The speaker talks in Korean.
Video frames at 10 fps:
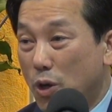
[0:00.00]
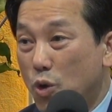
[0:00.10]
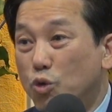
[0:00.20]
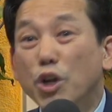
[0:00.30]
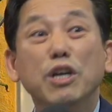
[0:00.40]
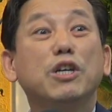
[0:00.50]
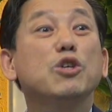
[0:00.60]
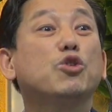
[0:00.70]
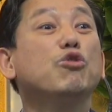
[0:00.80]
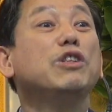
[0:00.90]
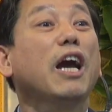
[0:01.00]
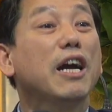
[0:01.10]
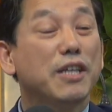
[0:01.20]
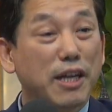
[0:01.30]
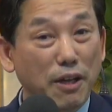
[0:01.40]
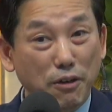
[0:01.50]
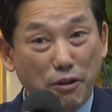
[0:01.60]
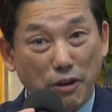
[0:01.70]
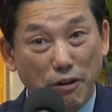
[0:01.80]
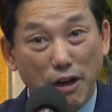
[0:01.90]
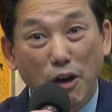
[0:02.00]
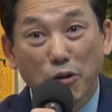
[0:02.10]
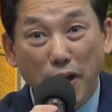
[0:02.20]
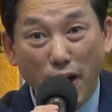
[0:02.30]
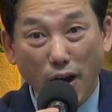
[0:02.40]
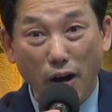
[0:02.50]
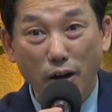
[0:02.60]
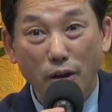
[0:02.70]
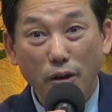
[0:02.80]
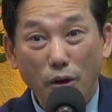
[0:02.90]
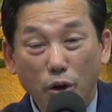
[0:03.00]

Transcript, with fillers: 우리는 그래 죽을 때까지 해야 되는 거예요. 할렐루야.